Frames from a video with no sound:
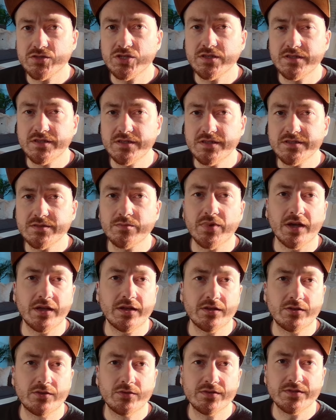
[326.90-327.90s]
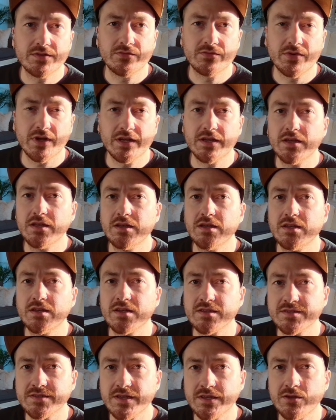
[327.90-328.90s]
Zwischen diesen beiden Küssen vergehen in
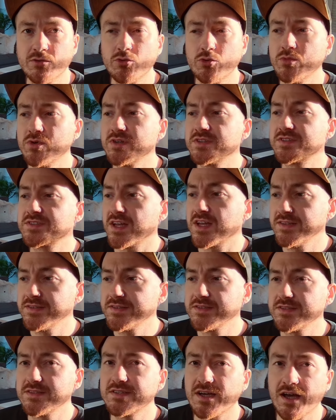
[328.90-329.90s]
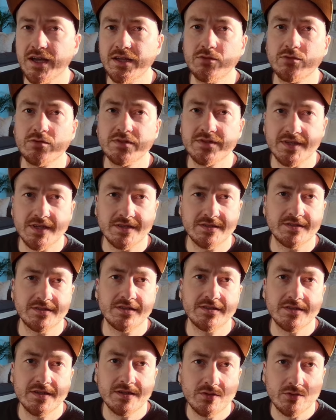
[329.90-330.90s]
der Sendung übrigens ganze
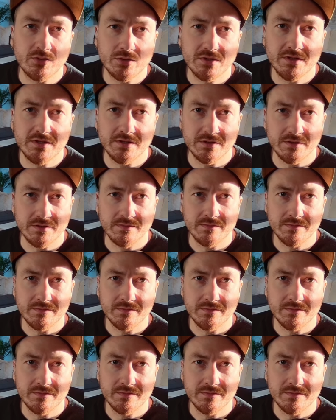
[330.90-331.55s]
63 Sekunden.